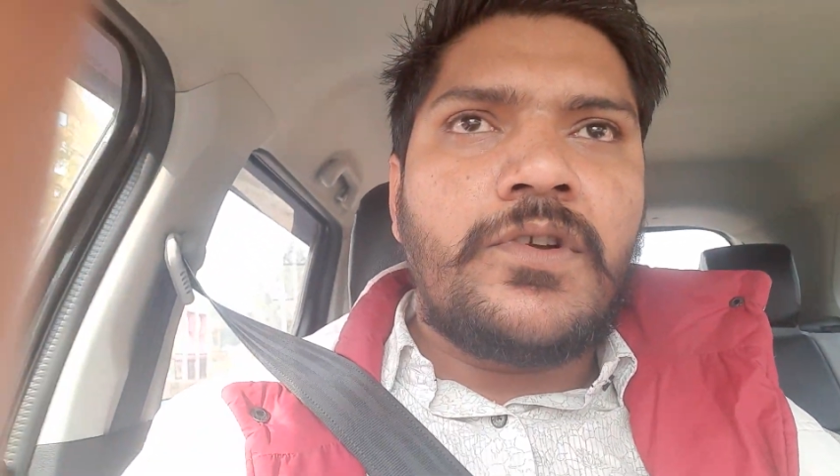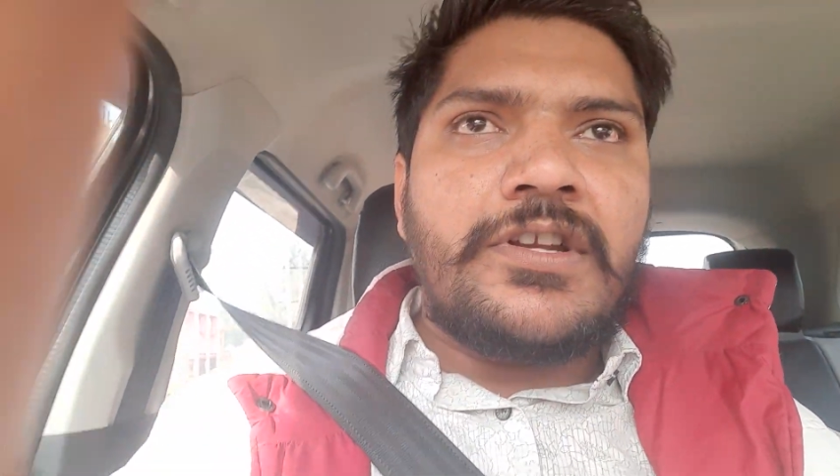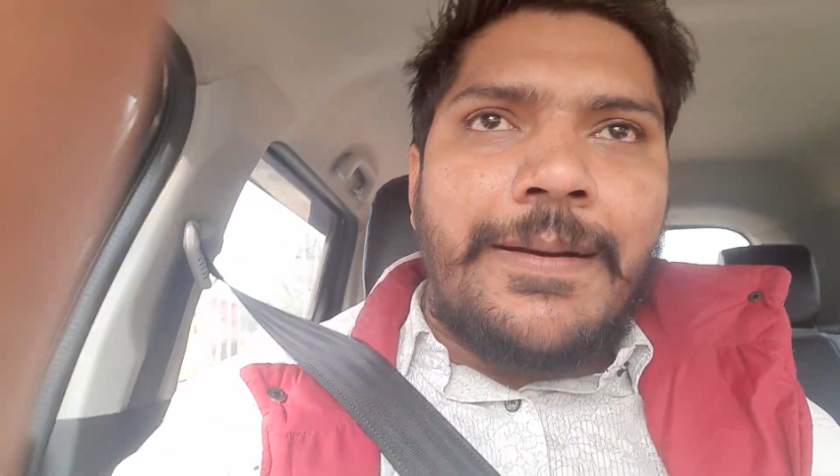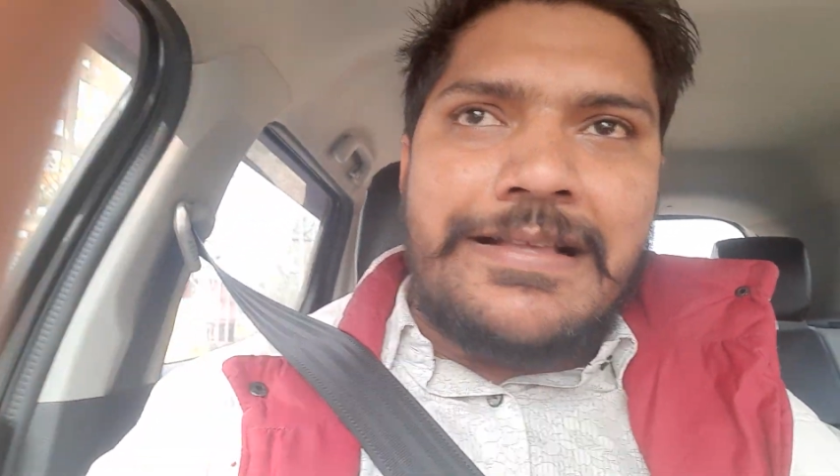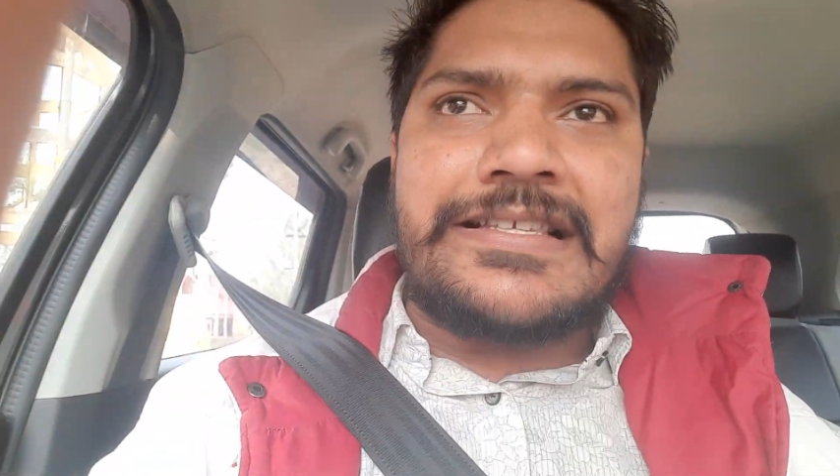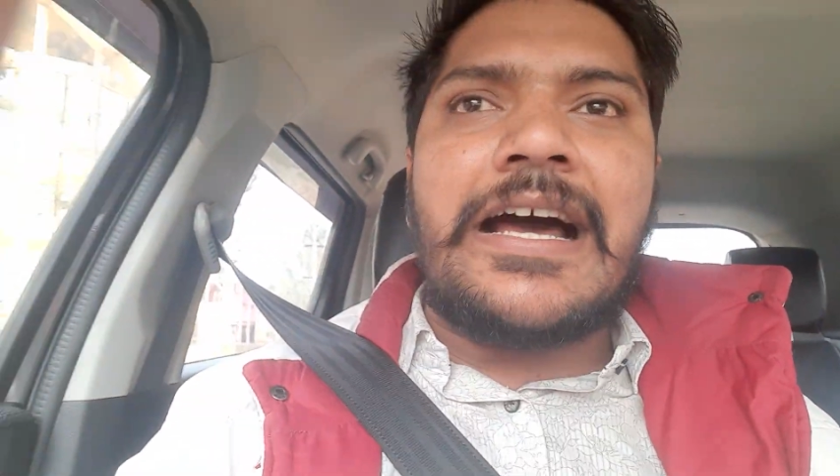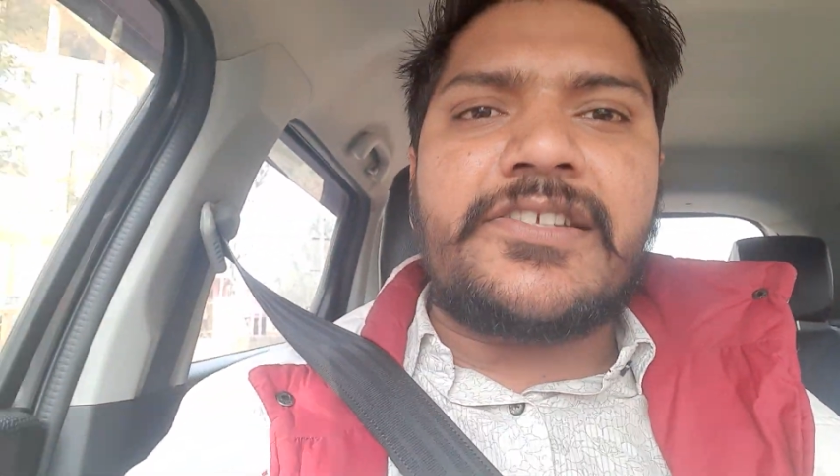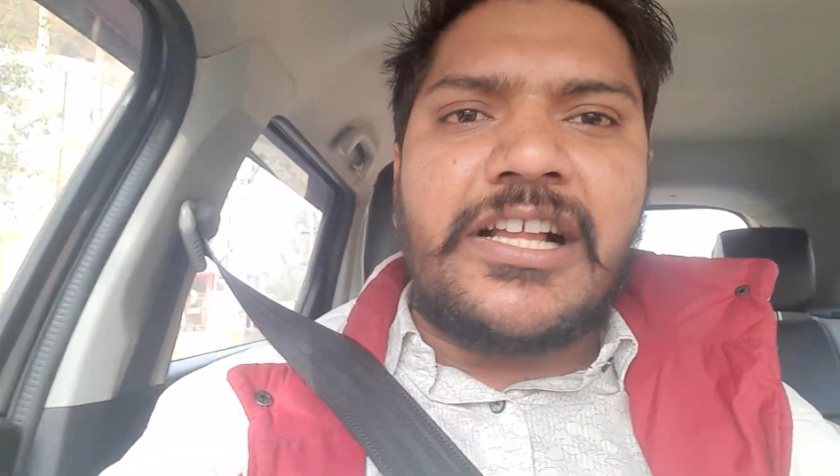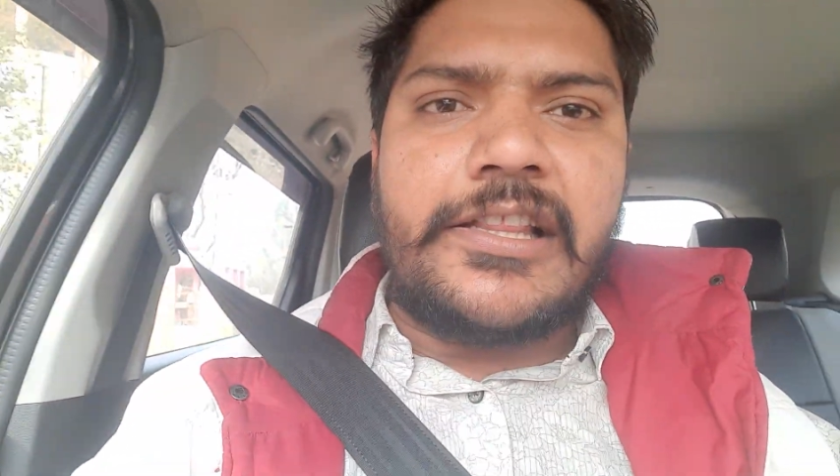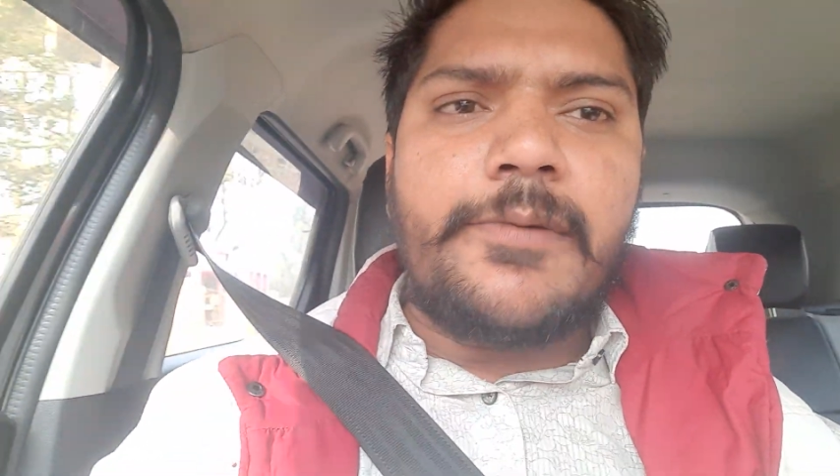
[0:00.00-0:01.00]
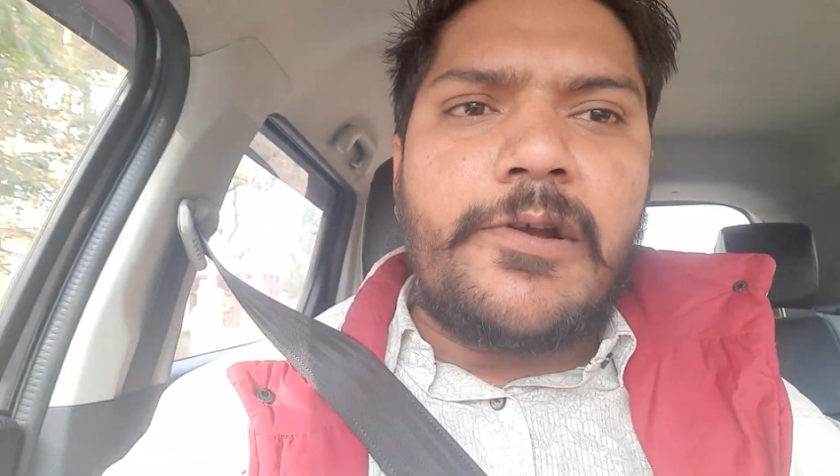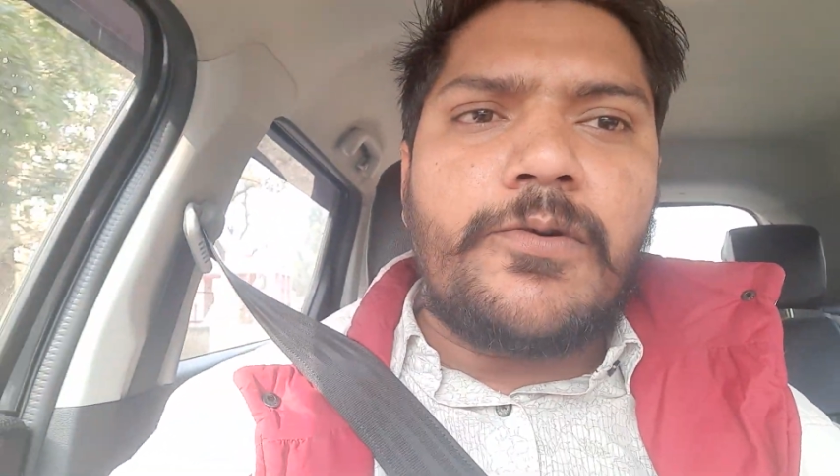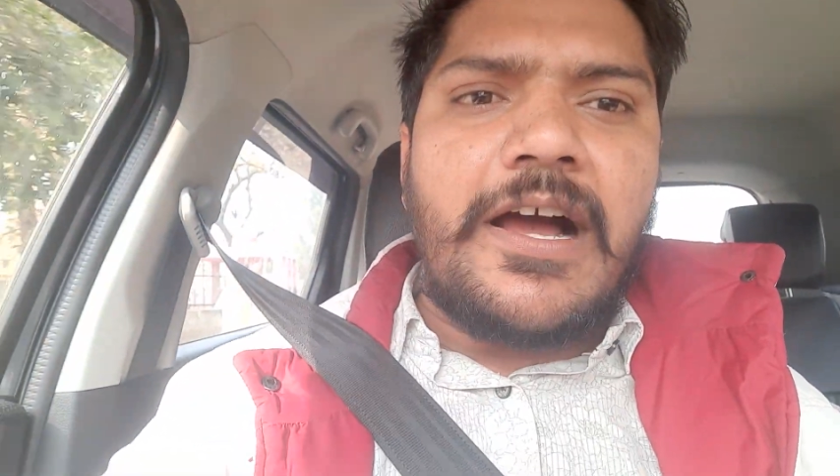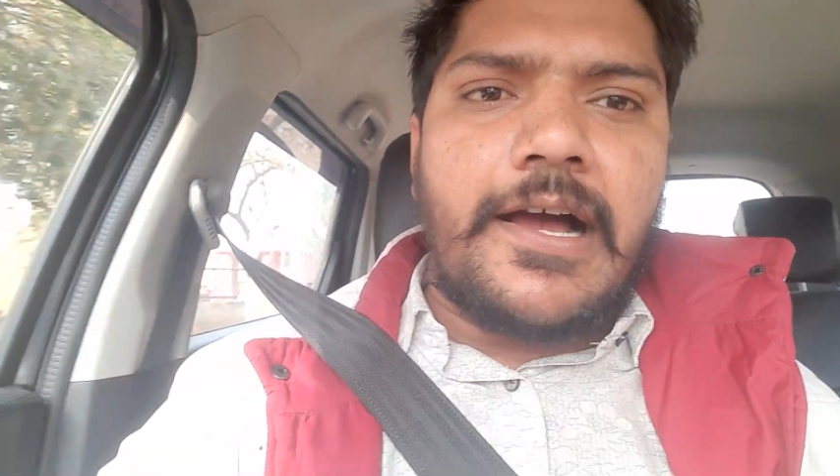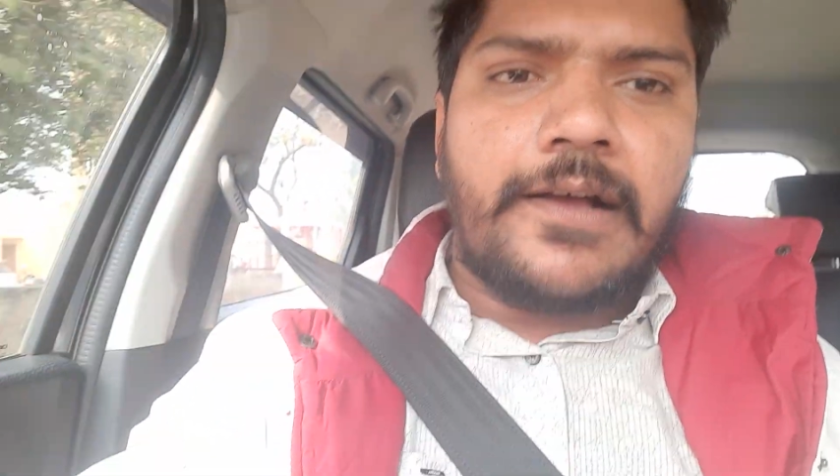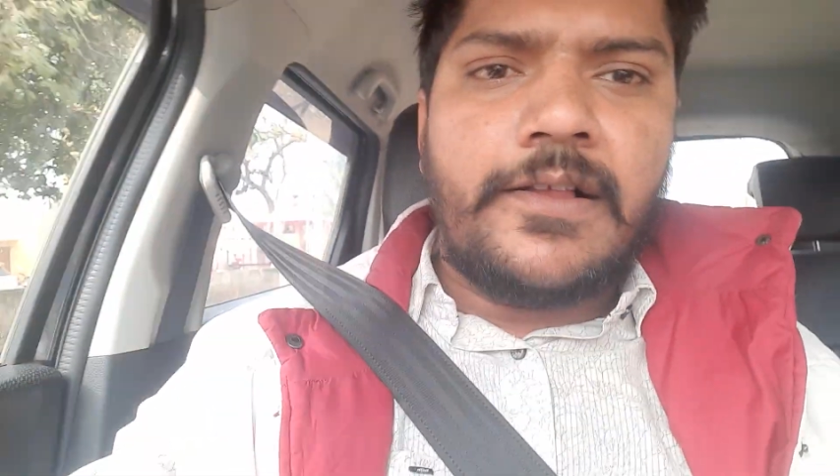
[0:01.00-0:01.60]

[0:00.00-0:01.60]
नमस्कार जल्दी मिलूंगा